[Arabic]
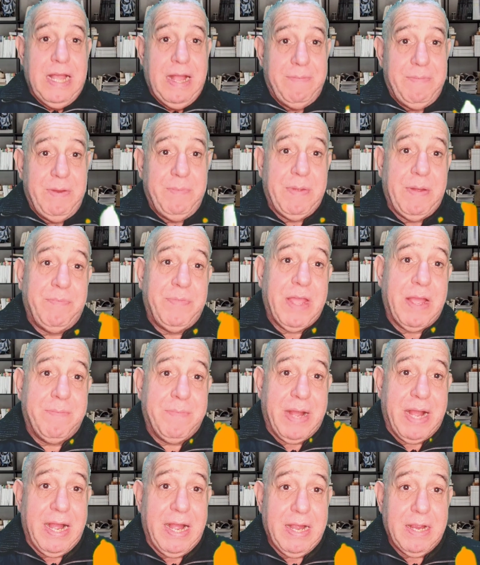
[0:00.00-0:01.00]
قبل ما ابدا
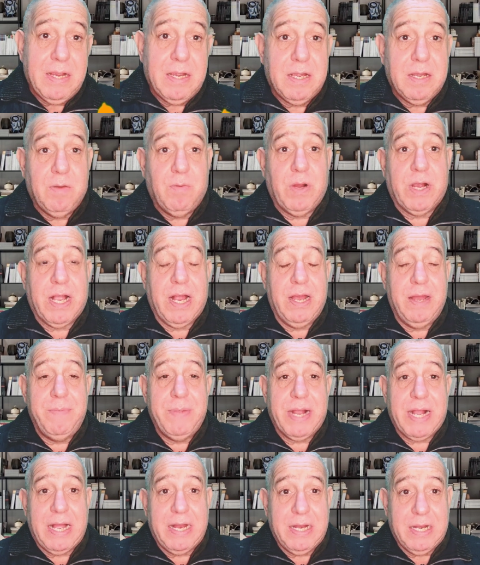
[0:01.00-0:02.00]
معاك
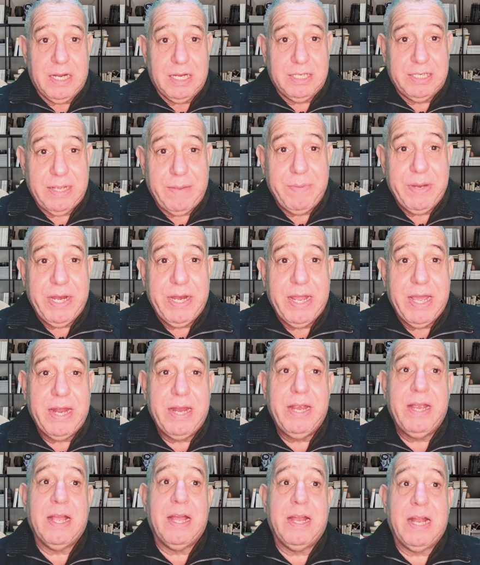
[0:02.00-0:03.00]
واكلمك عن الحزام
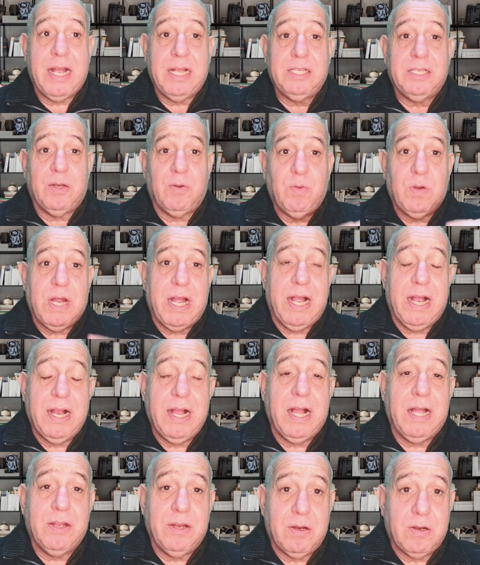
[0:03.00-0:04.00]
الناري انا عايز اقول
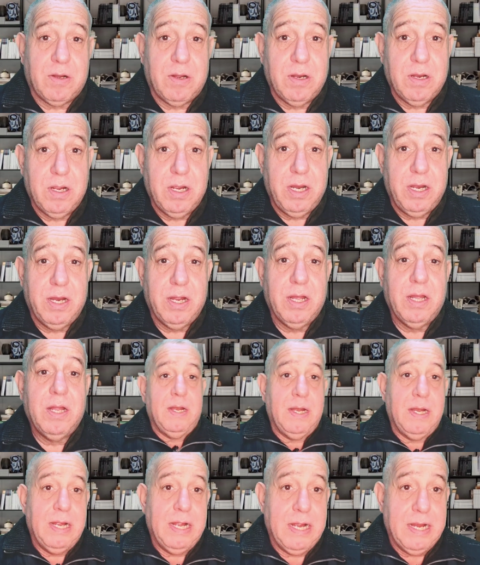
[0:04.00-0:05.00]
حاجه عن القناه هنا
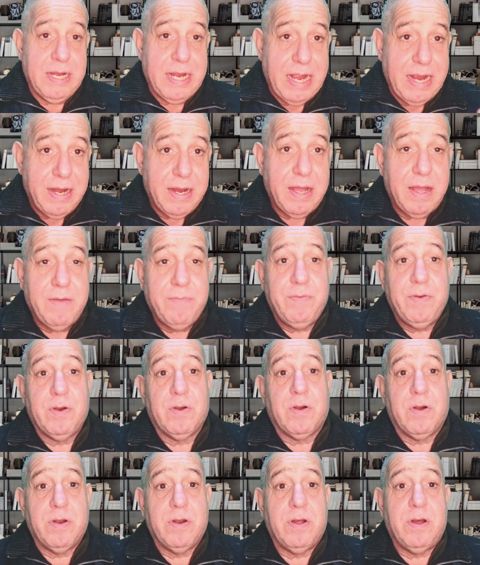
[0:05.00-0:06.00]
احنا هنا في
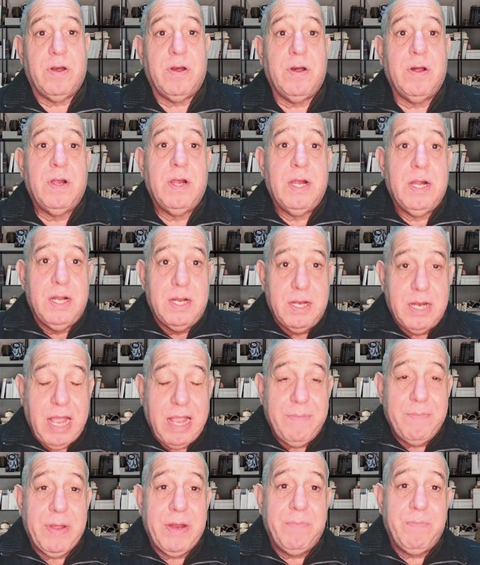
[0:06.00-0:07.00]
القناه
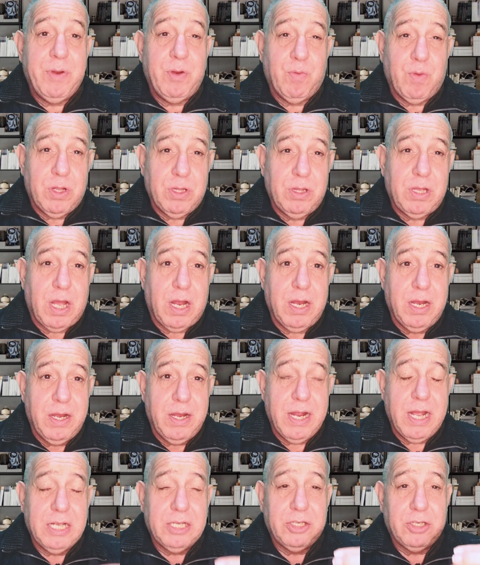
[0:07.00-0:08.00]
دايما بنوضح
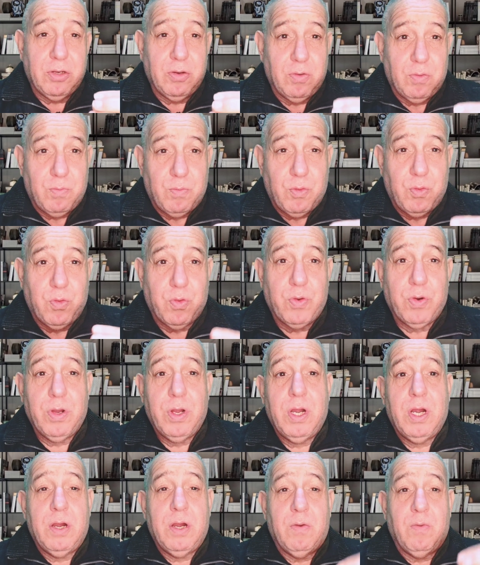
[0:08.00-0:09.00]
للناس الامور
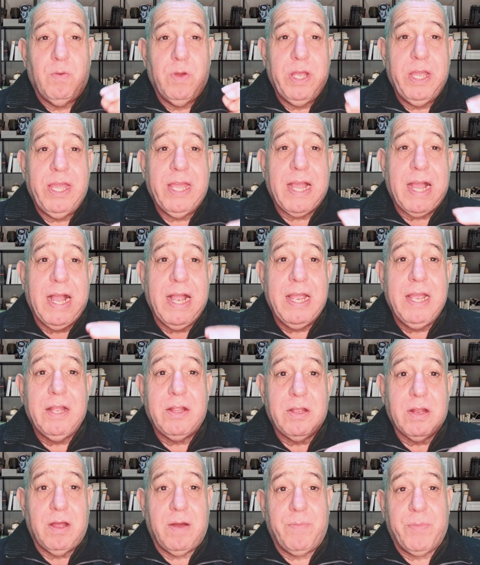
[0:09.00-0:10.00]
وايه
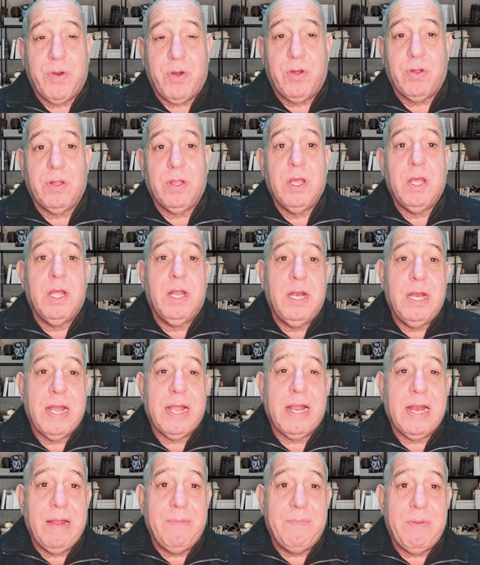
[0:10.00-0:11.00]
حقيقه الامراض
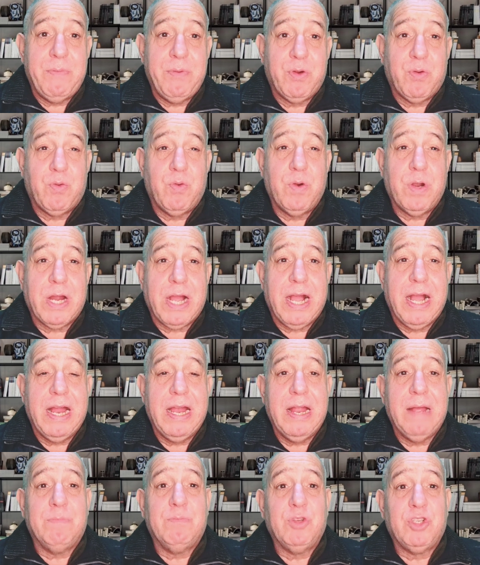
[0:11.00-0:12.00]
لكن لما بتكون
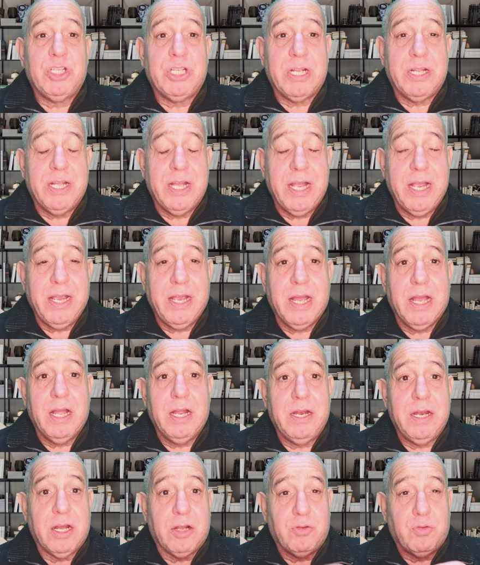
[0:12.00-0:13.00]
حاله مستدعيه
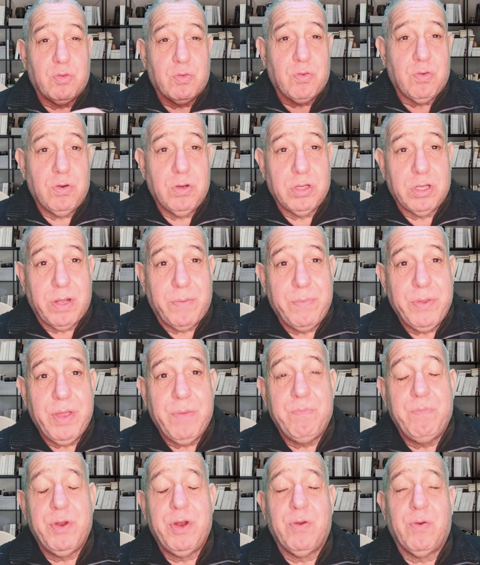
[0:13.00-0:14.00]
انك تروح
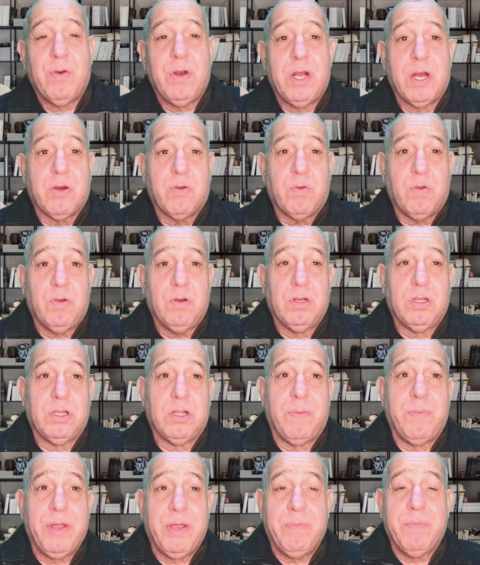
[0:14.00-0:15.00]
لطبيب بنقول لك روح
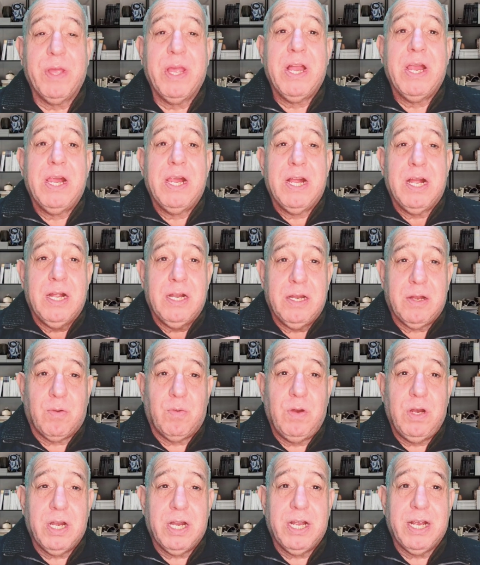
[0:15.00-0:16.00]
للطبيب احنا
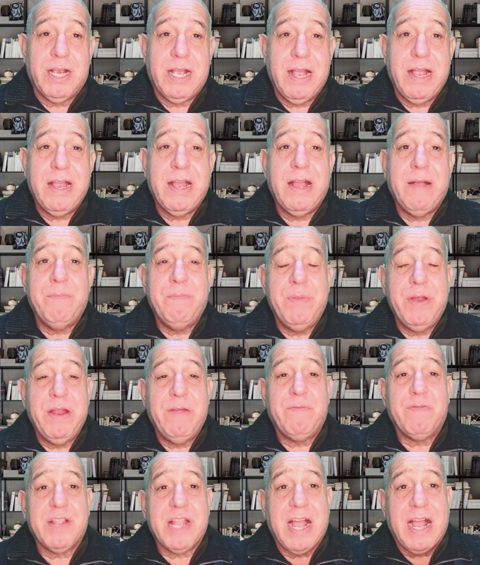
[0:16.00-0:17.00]
كل الحكايه
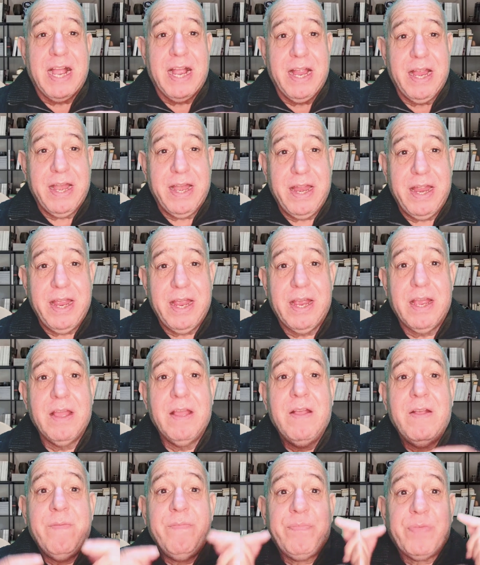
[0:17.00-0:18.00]
بنفتح عينيك
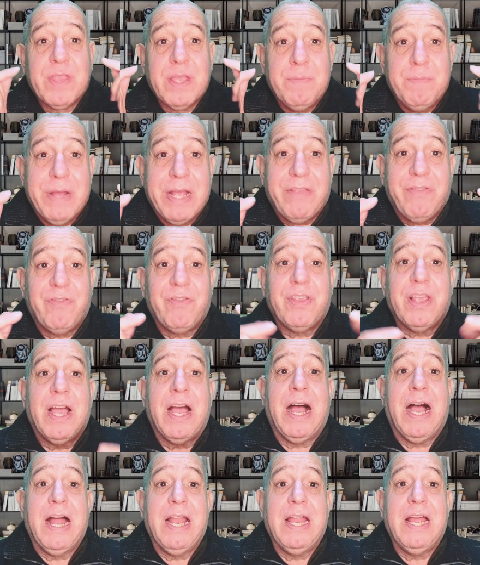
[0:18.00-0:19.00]
بس
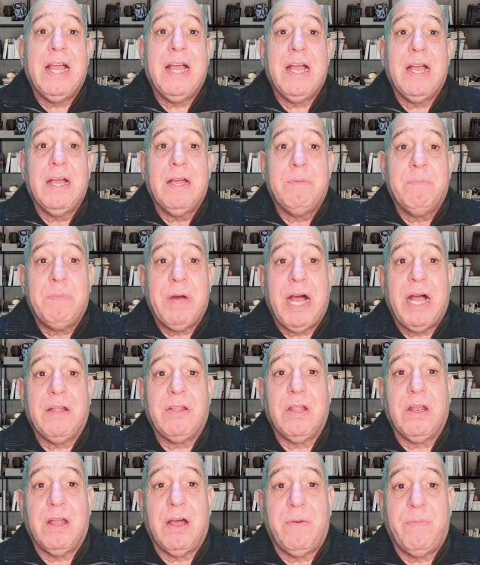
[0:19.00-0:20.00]
على
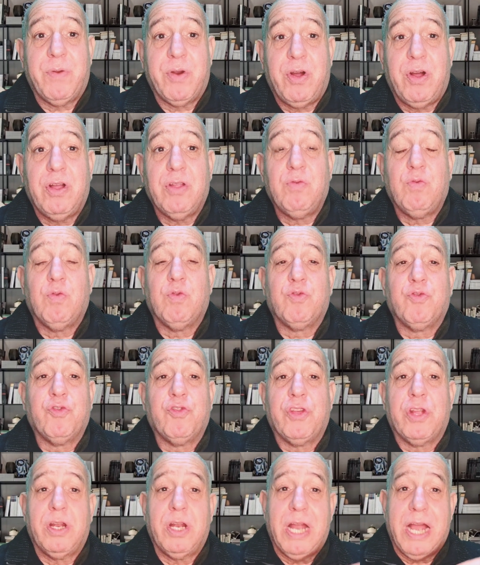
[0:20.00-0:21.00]
بعض الامراض
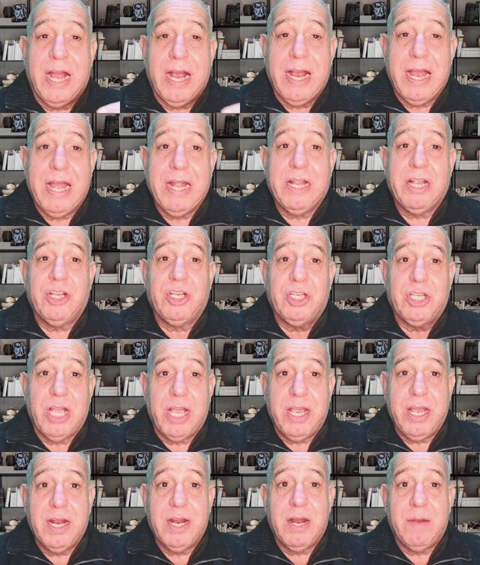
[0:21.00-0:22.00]
وخصوصا الحاجات
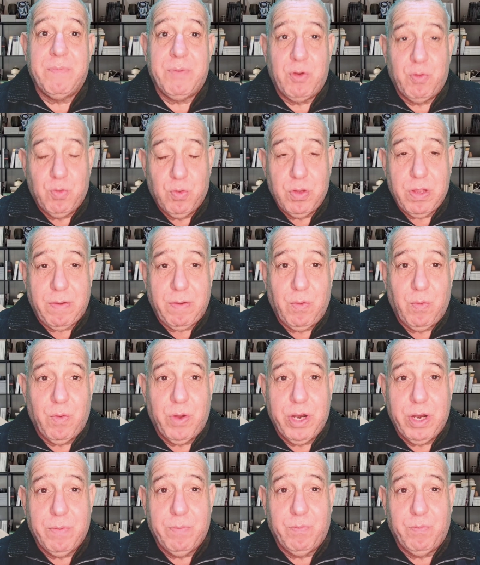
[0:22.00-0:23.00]
الشهيره الموجوده
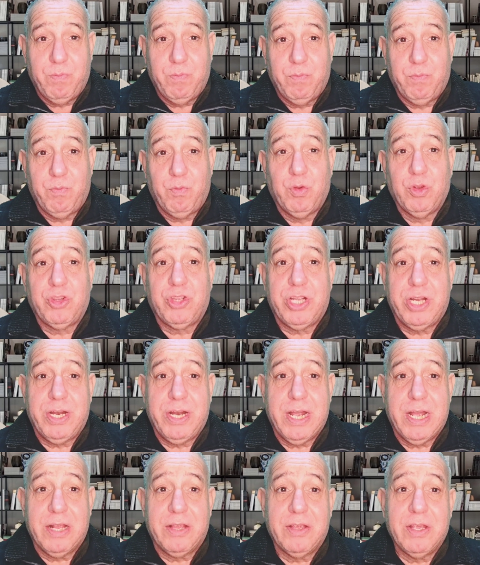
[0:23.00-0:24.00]
جوه وسط
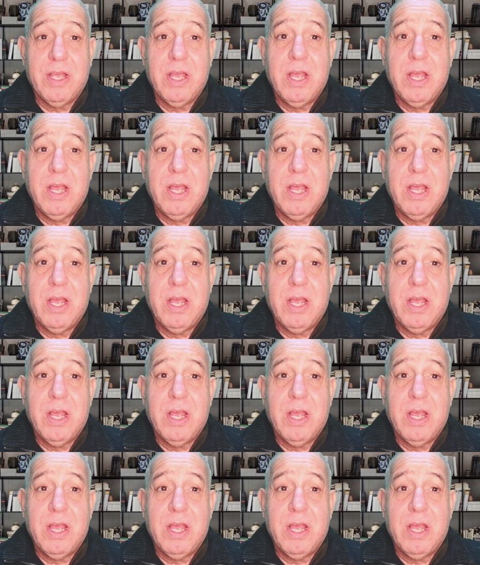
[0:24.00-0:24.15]
الناس